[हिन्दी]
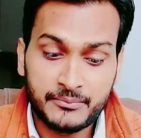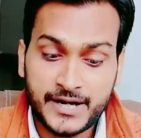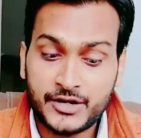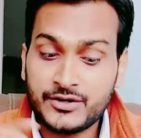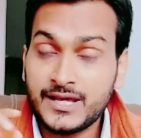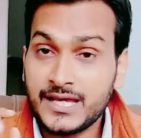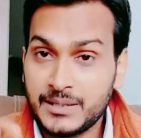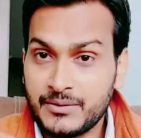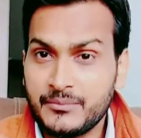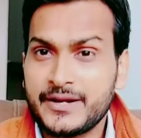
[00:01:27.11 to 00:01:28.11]
ब्रायनिया
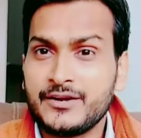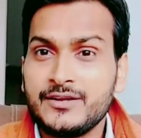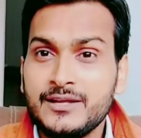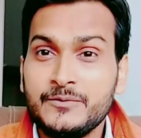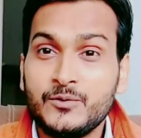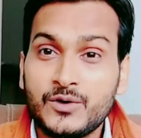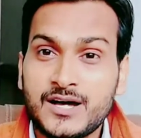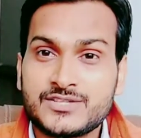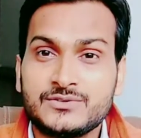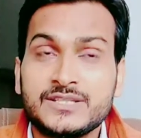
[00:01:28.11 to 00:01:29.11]
एल्बा ब्रायनिया एल्बा वो
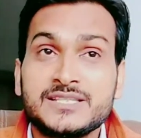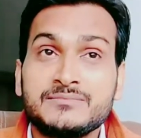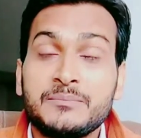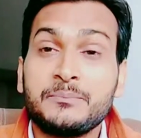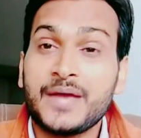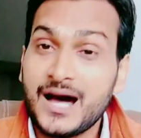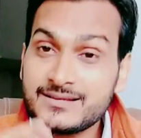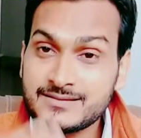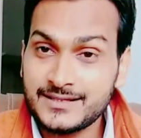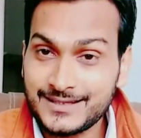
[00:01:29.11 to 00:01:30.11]
खांसी होता है जिसमें
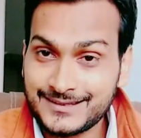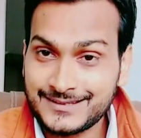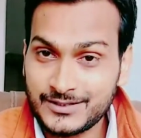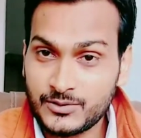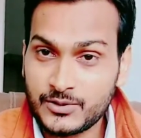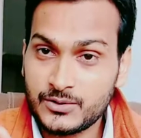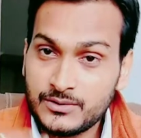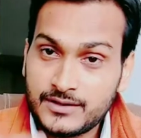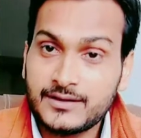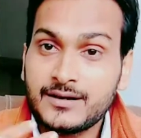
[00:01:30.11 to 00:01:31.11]
प्यास नहीं लगती है रोगी
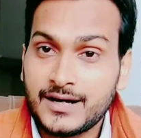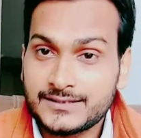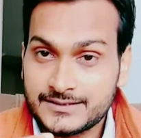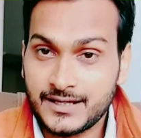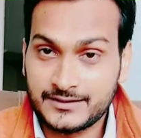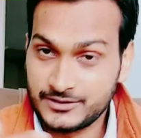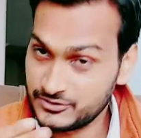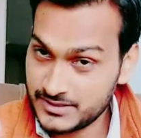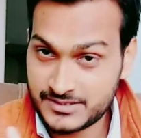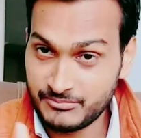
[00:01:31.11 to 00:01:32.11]
को लेकिन खांसी आती है
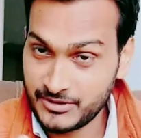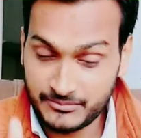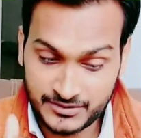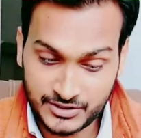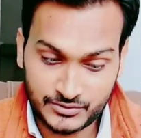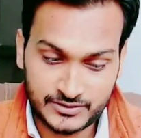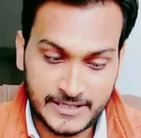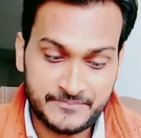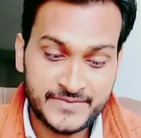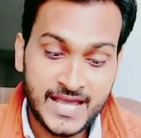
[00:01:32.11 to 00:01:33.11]
उसका सिम्टम ये
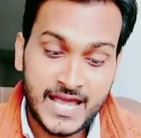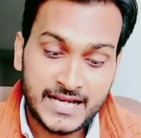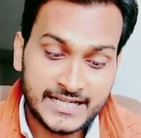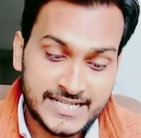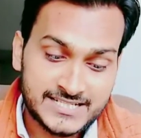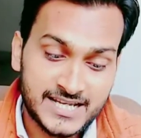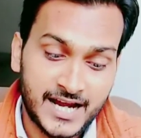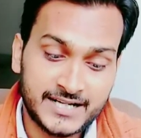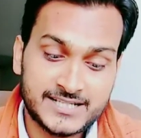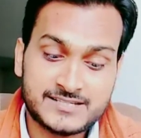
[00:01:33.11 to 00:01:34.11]
होता है नेक्स्ट है
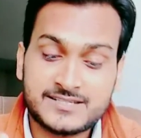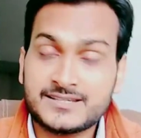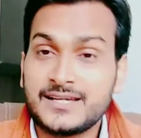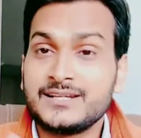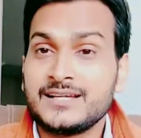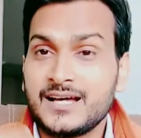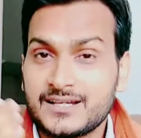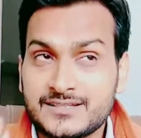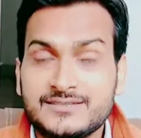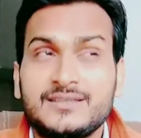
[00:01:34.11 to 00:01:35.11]
हाई डस्टी स्कैन
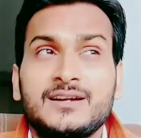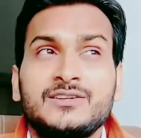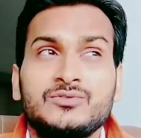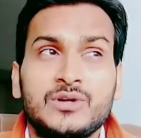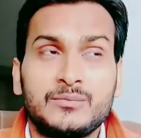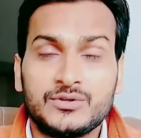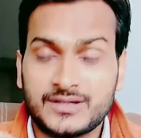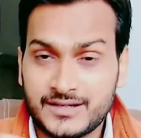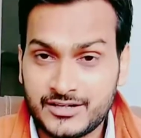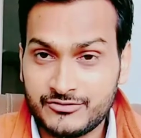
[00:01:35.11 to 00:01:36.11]
किसी तरह का थोड़ा
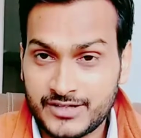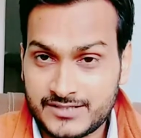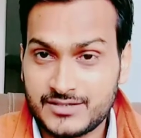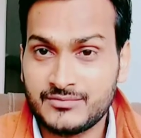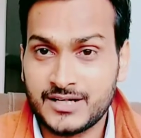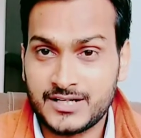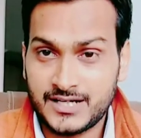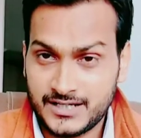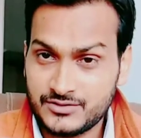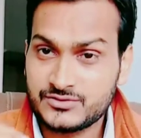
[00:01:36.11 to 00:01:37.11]
बहुत अगर इन्फेक्शन वगैरह
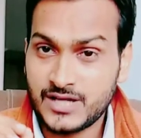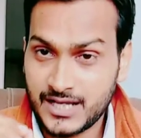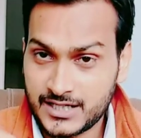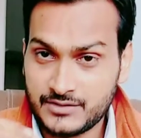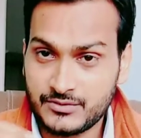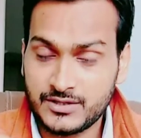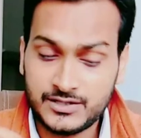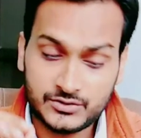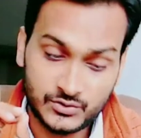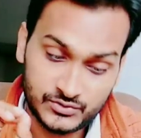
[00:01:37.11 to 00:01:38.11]
है हल्का
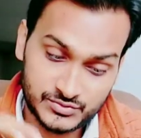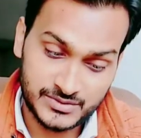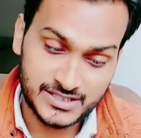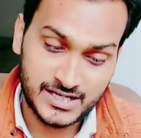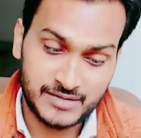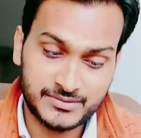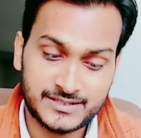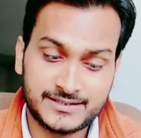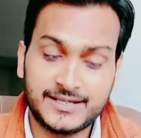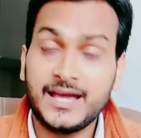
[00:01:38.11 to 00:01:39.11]
फुल्का तो उसमें ये काम
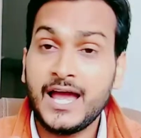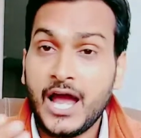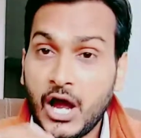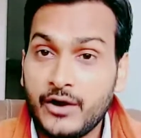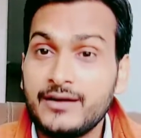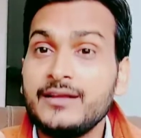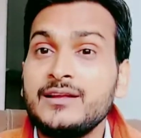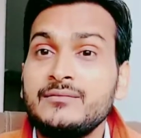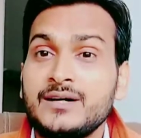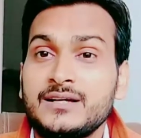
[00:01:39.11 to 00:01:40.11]
करती है
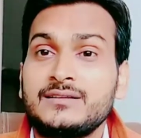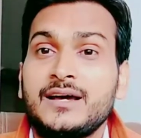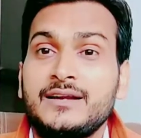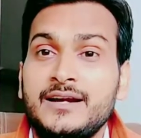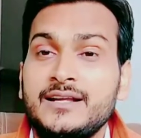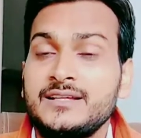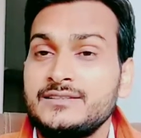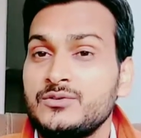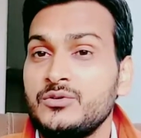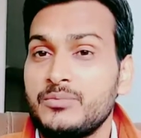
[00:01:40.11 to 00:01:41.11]
आयोडीनम अगर थायराइड का
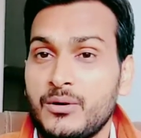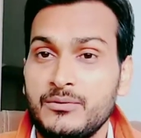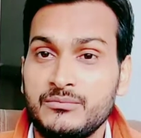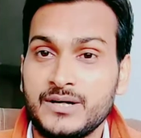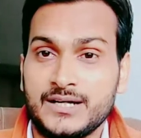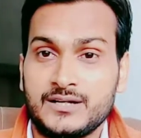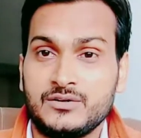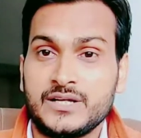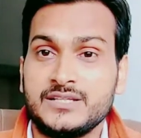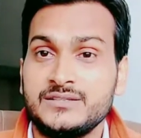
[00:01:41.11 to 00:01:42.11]
जैसे कोई प्रॉब्लम वगैरह
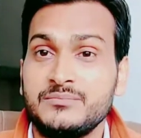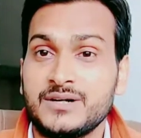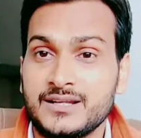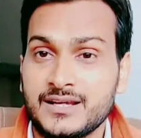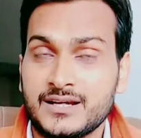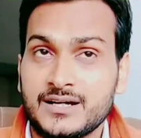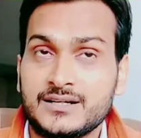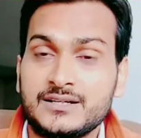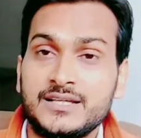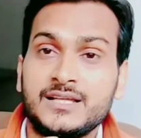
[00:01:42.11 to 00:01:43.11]
हो गया जिस बढ़ने के
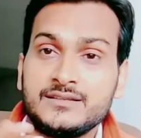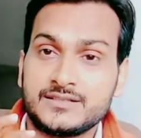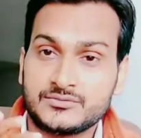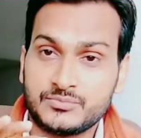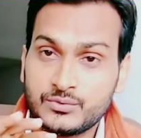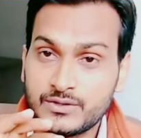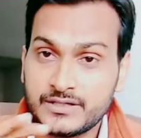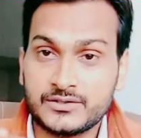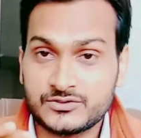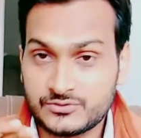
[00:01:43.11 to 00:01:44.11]
कारण या अंदर से फूल
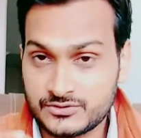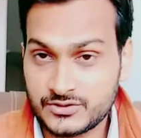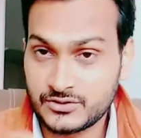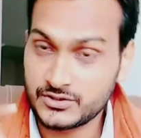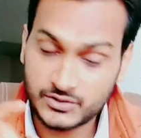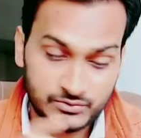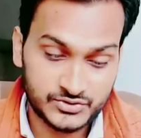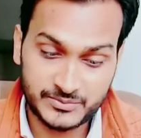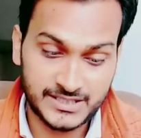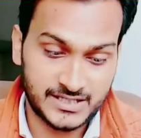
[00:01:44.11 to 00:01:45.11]
गया हो सूजन हो गया तो
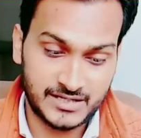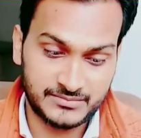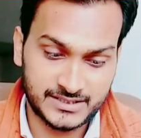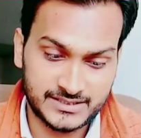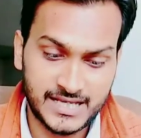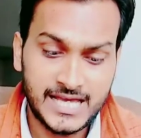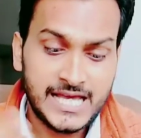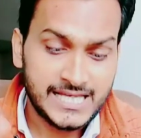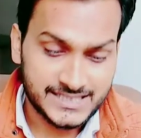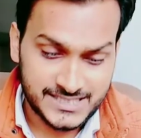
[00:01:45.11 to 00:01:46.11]
उसमें ये काम करता है
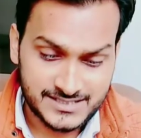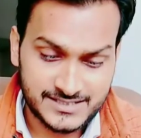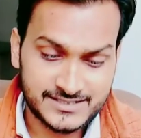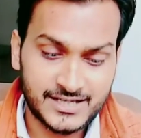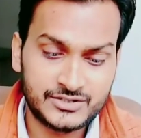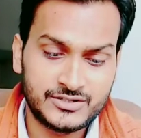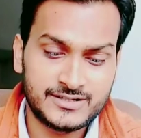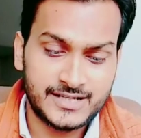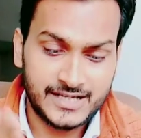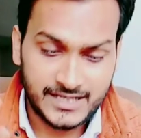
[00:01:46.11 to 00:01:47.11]
जस्टिसिया
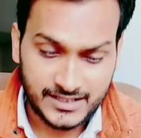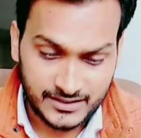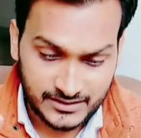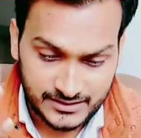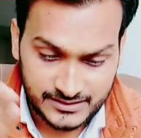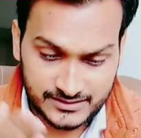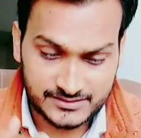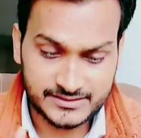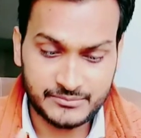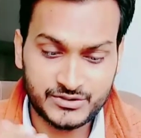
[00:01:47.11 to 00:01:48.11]
एजरेटा
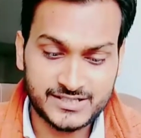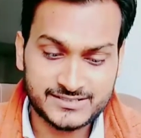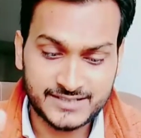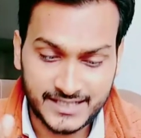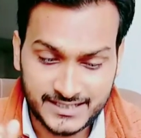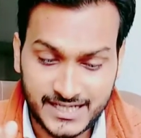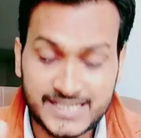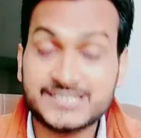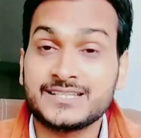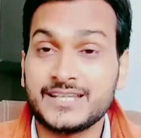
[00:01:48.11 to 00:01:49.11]
है सेम्बिगस नाइग्रा
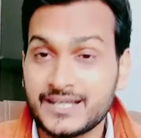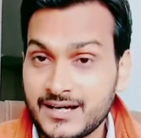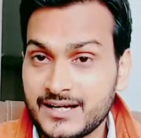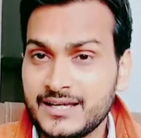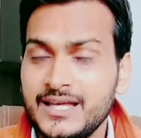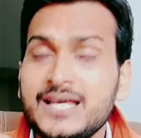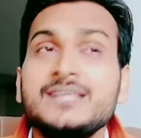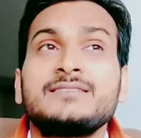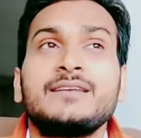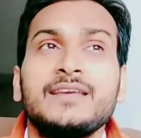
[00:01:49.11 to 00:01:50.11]
है सेनेगा है
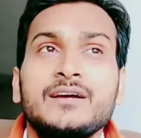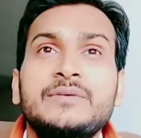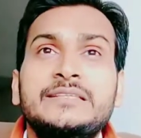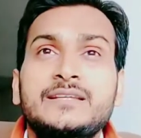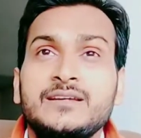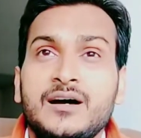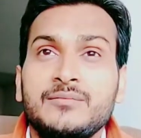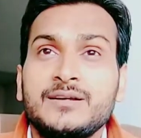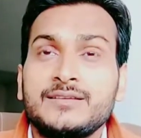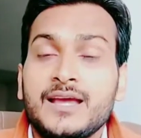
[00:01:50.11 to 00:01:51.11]
सेनेगा बेसिकली
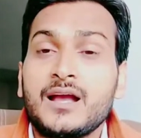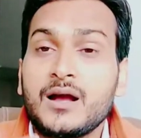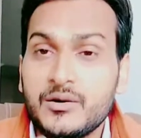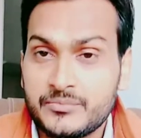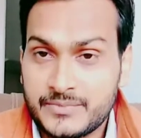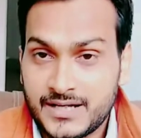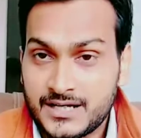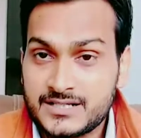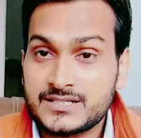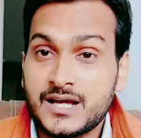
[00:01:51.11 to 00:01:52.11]
काम करता है कप में
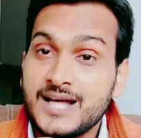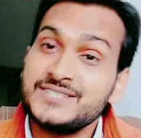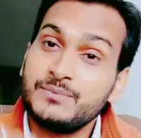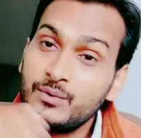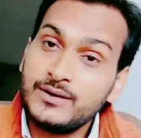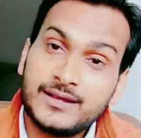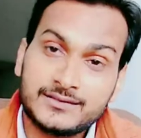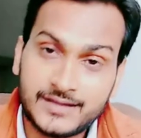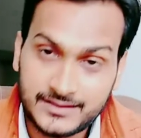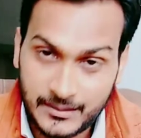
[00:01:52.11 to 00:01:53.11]
अगर सांस फूलने
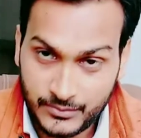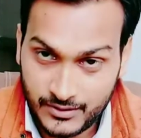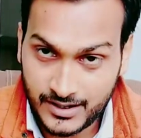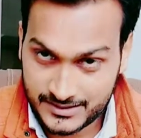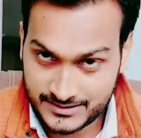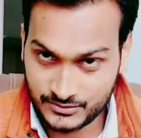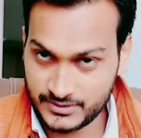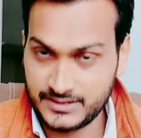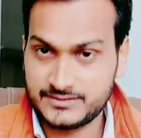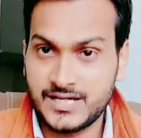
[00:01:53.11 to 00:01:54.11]
के साथ आपको खांसी
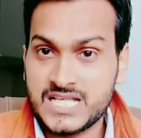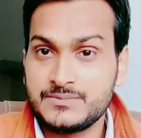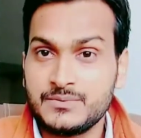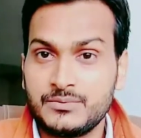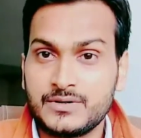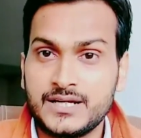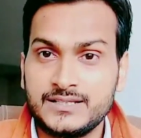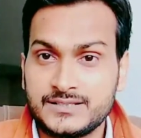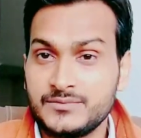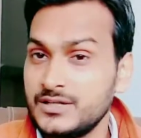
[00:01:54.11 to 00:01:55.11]
हो रही है सांस भी फूल रहा है
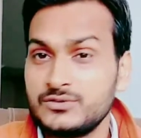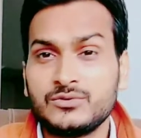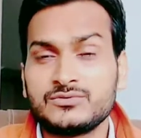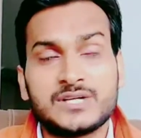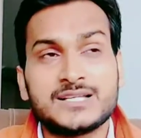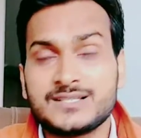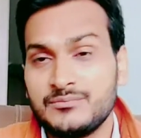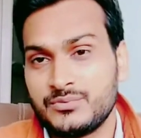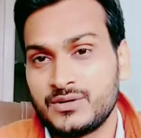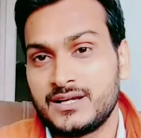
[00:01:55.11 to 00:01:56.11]
जैसे तो सांस
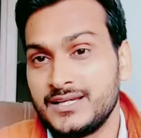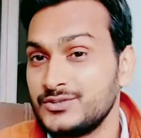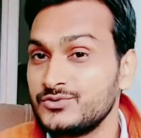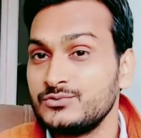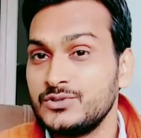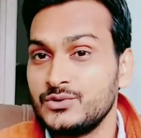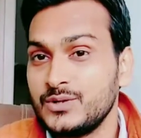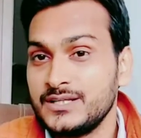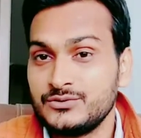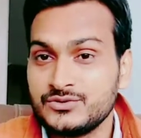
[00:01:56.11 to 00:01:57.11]
कब फूलेगा या तो सूजन
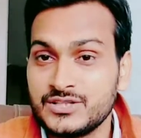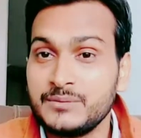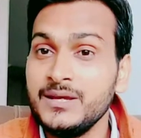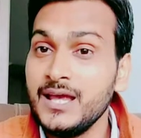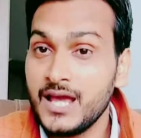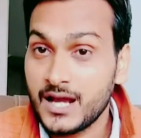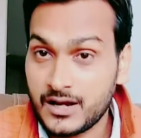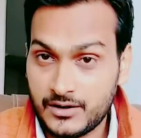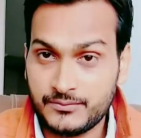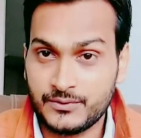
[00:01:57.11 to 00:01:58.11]
होगा या तो सीने में
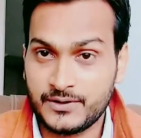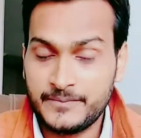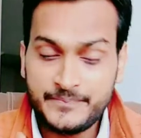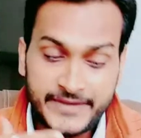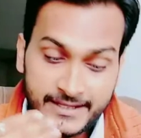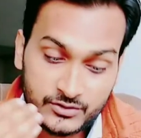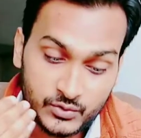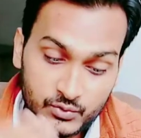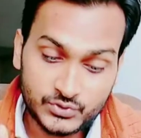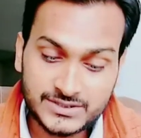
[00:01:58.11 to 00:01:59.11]
कफ होगा तो
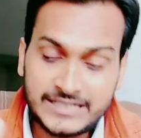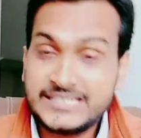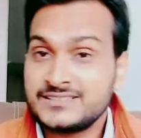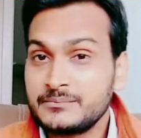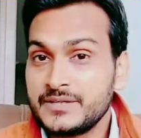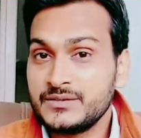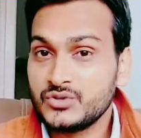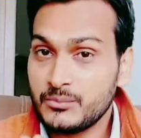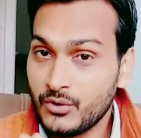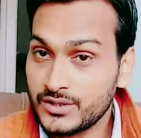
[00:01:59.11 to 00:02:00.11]
उस कंडीशन में ये
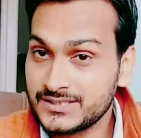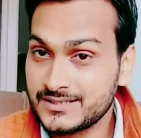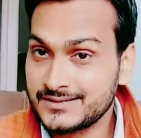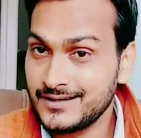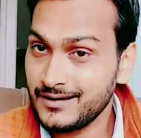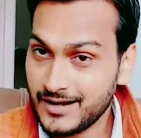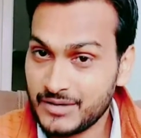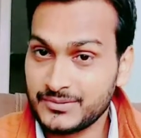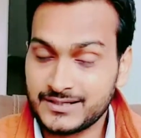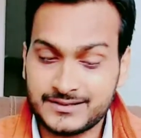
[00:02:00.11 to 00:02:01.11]
जो है बहुत ही अच्छा
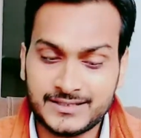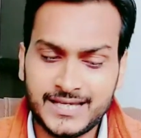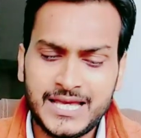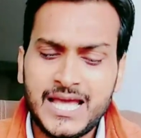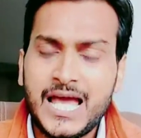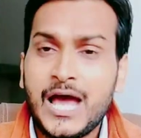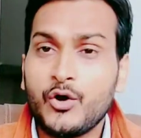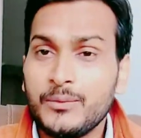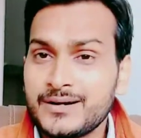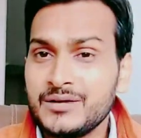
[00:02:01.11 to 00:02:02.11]
काम करती है
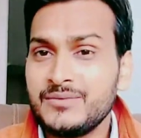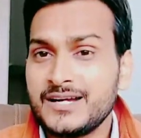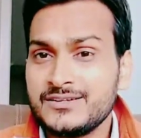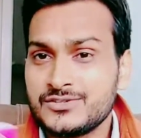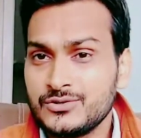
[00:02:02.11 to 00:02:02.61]
ओवरऑल मान के